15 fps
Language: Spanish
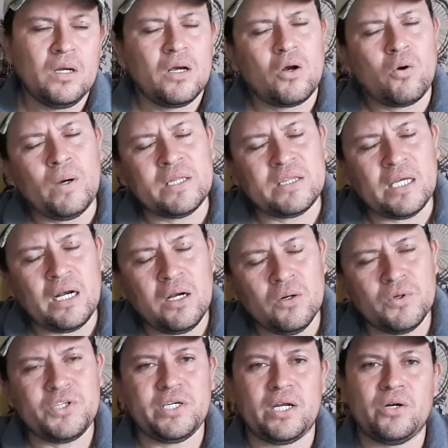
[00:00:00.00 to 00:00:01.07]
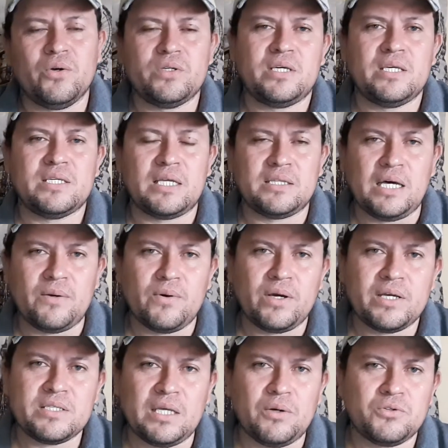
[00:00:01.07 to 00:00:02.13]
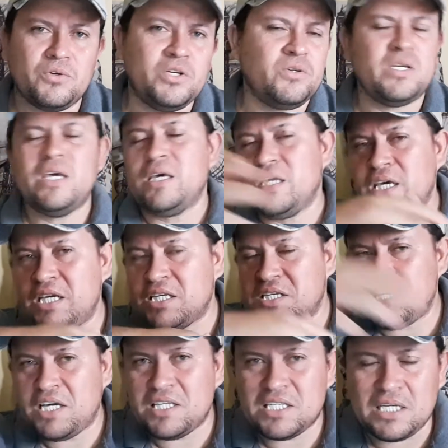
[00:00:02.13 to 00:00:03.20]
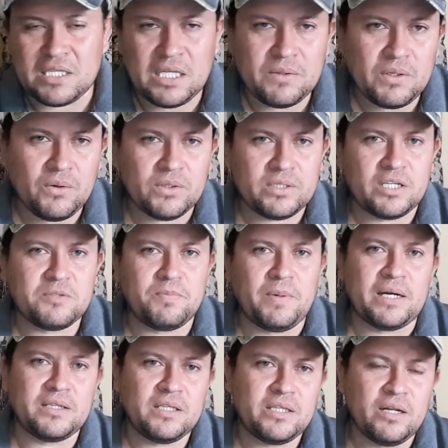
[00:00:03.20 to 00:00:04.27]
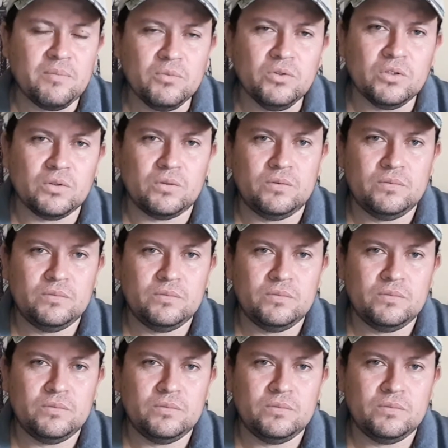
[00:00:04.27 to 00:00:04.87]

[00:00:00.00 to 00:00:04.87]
¿Cuántas luchas no se desataron en Estados Unidos y se sigue desatando en otras partes del mundo?